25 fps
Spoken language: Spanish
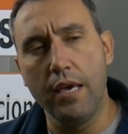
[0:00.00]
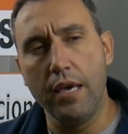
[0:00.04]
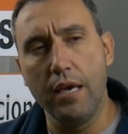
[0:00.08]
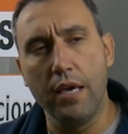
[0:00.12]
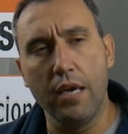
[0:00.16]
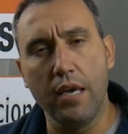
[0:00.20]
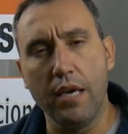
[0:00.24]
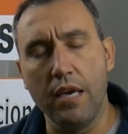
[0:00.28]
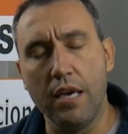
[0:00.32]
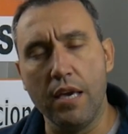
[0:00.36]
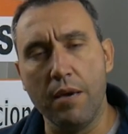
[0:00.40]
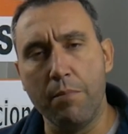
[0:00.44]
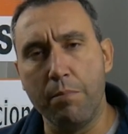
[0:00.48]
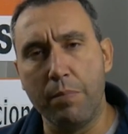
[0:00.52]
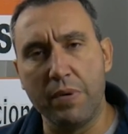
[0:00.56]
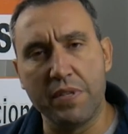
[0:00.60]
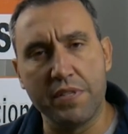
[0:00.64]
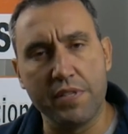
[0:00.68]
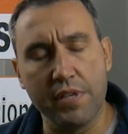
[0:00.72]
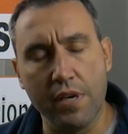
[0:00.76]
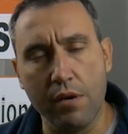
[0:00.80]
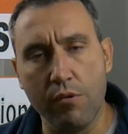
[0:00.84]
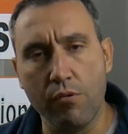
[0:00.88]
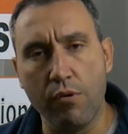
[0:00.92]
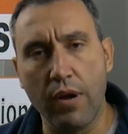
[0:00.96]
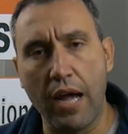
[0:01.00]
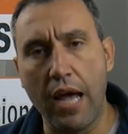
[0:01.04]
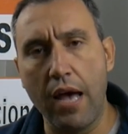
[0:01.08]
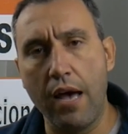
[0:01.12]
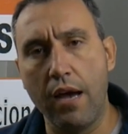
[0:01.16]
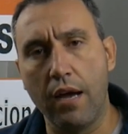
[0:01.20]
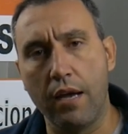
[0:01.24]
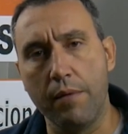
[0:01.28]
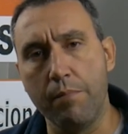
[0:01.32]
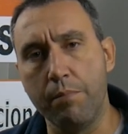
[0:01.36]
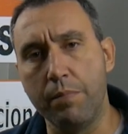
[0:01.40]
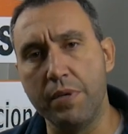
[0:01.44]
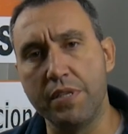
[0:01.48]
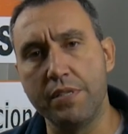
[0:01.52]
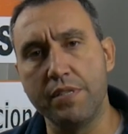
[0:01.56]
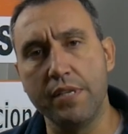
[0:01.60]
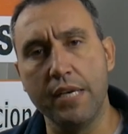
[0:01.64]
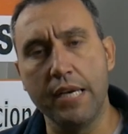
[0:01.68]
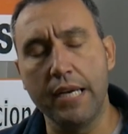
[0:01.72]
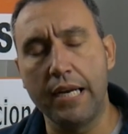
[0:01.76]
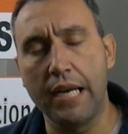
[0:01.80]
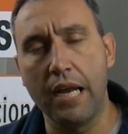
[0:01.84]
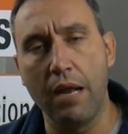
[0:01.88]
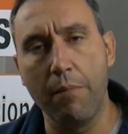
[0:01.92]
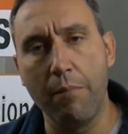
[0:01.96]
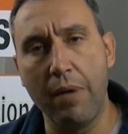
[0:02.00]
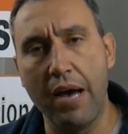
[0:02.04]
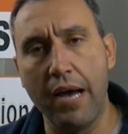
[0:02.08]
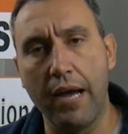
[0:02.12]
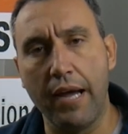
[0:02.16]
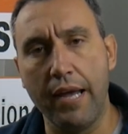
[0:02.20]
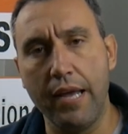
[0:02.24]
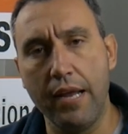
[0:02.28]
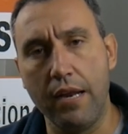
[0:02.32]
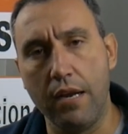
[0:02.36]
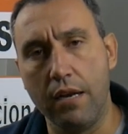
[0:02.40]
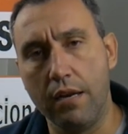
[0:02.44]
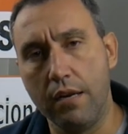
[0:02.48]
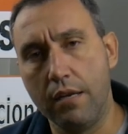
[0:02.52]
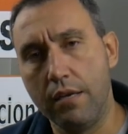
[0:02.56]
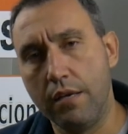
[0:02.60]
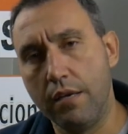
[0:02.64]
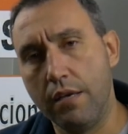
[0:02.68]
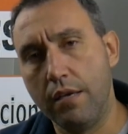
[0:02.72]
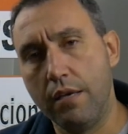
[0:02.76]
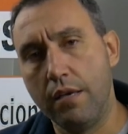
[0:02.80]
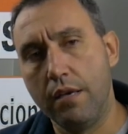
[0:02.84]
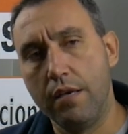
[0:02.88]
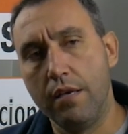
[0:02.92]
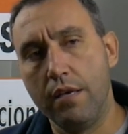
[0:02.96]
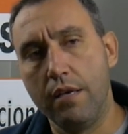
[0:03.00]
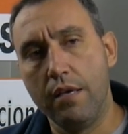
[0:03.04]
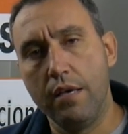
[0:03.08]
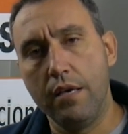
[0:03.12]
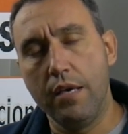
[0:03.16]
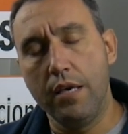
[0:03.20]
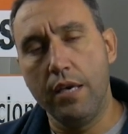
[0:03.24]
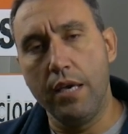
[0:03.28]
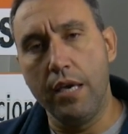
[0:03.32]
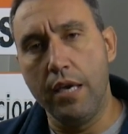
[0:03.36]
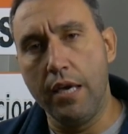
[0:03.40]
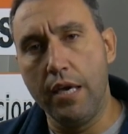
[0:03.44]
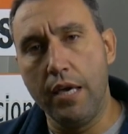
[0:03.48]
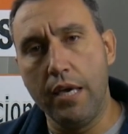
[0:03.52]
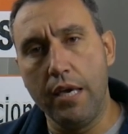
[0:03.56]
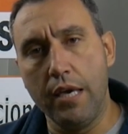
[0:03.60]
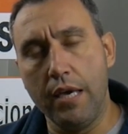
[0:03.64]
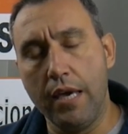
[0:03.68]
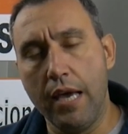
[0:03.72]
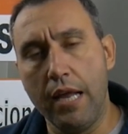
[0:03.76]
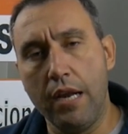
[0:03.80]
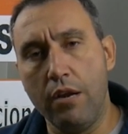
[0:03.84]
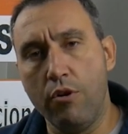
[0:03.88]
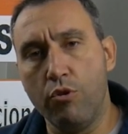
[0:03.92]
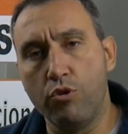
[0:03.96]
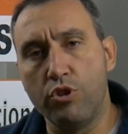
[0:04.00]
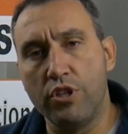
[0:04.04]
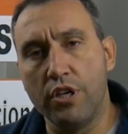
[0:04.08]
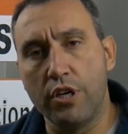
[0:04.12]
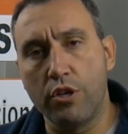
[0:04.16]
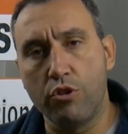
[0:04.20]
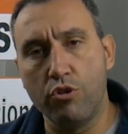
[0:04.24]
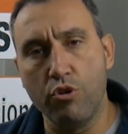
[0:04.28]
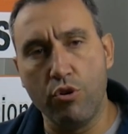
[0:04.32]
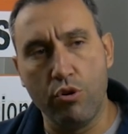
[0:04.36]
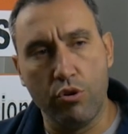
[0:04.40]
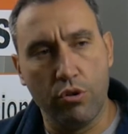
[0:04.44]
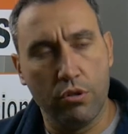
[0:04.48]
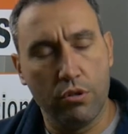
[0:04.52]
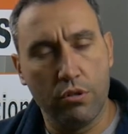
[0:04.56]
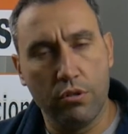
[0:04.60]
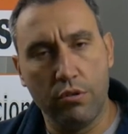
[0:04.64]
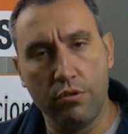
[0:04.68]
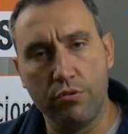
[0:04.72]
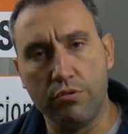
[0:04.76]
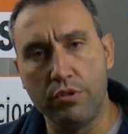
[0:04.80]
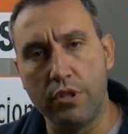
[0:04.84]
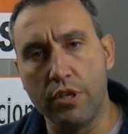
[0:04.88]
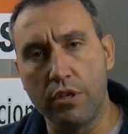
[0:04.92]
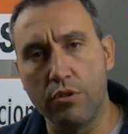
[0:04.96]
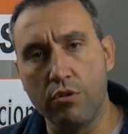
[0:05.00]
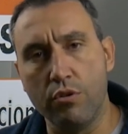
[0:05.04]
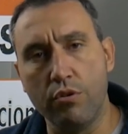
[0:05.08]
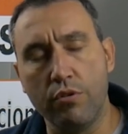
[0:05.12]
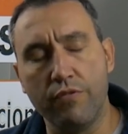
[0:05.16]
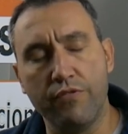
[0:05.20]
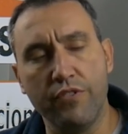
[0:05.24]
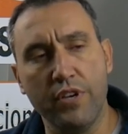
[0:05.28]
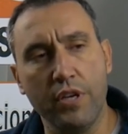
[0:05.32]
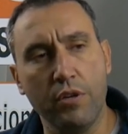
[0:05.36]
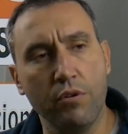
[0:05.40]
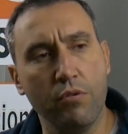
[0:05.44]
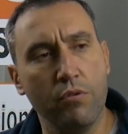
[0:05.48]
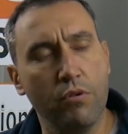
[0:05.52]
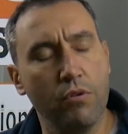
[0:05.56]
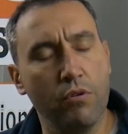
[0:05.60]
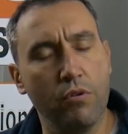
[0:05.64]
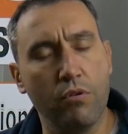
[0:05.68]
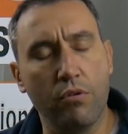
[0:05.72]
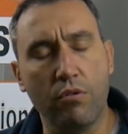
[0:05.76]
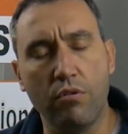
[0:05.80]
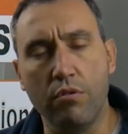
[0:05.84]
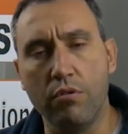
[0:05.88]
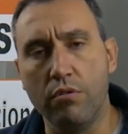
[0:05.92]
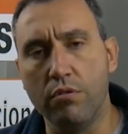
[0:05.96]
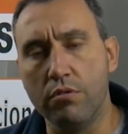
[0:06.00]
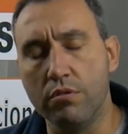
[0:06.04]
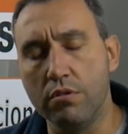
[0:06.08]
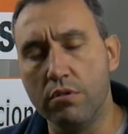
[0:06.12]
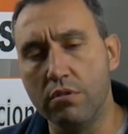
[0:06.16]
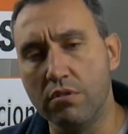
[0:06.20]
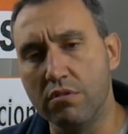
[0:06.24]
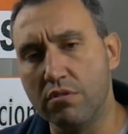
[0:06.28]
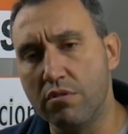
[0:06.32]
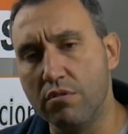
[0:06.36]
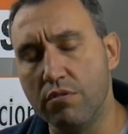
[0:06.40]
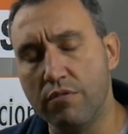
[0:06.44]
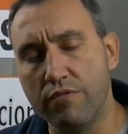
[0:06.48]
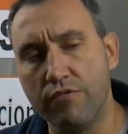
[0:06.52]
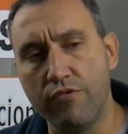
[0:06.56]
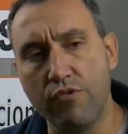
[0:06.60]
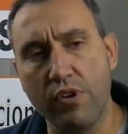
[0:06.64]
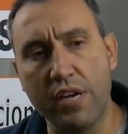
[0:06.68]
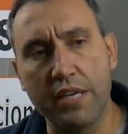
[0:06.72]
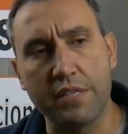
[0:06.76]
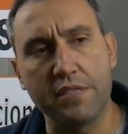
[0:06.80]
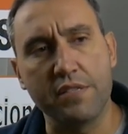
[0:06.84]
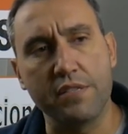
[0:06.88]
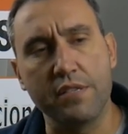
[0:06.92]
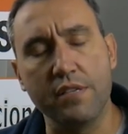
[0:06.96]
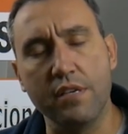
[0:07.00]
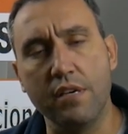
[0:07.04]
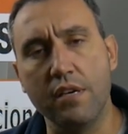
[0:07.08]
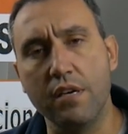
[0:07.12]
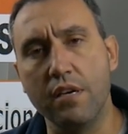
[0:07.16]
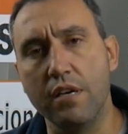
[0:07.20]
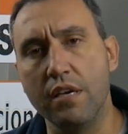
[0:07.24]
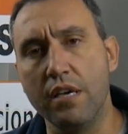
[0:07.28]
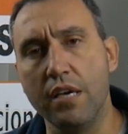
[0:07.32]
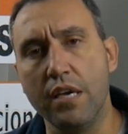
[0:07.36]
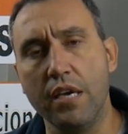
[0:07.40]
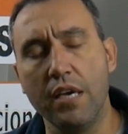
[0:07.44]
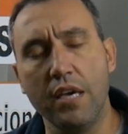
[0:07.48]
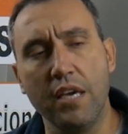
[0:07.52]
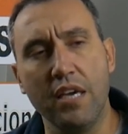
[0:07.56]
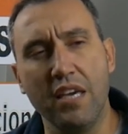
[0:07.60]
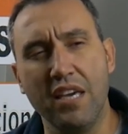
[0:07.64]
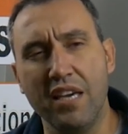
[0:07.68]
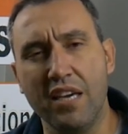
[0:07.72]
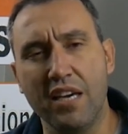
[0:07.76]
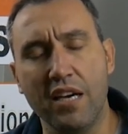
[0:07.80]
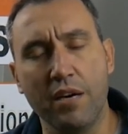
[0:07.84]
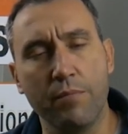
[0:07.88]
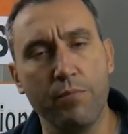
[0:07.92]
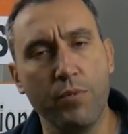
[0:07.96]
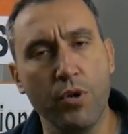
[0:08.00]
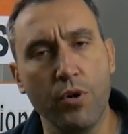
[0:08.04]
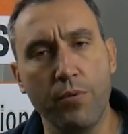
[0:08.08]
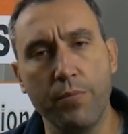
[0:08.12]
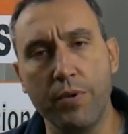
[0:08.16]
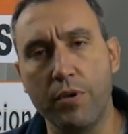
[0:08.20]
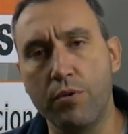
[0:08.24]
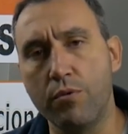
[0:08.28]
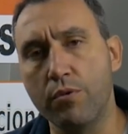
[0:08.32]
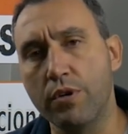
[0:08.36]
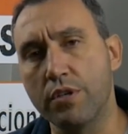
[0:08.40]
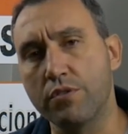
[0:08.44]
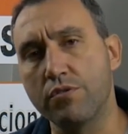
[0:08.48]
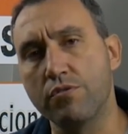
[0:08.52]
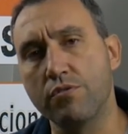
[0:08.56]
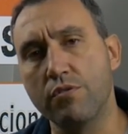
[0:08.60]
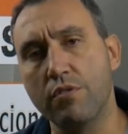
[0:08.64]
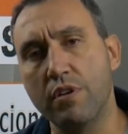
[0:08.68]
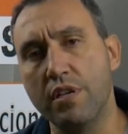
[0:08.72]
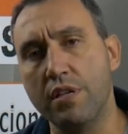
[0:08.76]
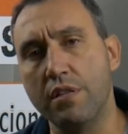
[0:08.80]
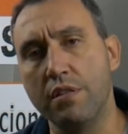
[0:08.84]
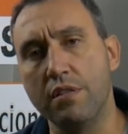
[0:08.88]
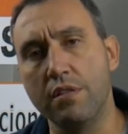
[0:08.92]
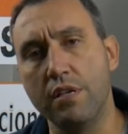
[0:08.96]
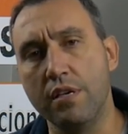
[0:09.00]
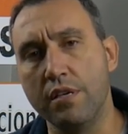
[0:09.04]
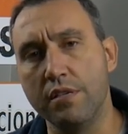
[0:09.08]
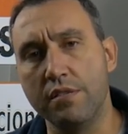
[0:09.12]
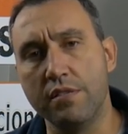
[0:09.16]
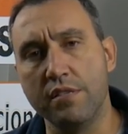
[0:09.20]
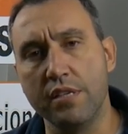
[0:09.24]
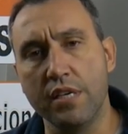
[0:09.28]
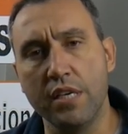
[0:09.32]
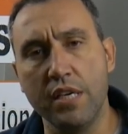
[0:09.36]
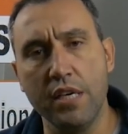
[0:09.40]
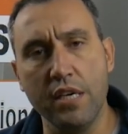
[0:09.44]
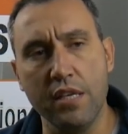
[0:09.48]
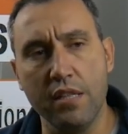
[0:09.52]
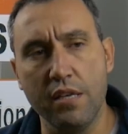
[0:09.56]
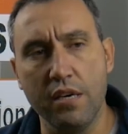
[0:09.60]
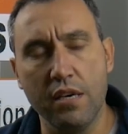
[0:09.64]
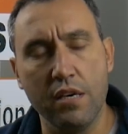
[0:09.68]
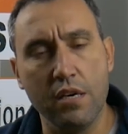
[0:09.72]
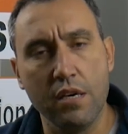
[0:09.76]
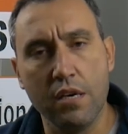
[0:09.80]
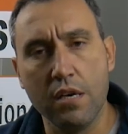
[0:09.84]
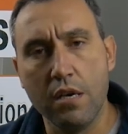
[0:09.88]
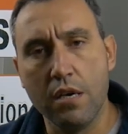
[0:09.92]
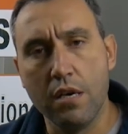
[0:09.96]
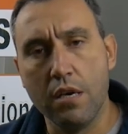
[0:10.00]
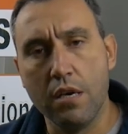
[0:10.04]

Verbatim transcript: y, empecé a orar, empecé a clamar a Él. Y Él no tardó, no tardó, vino con, fuerza y, cambió mi corazón enseguida.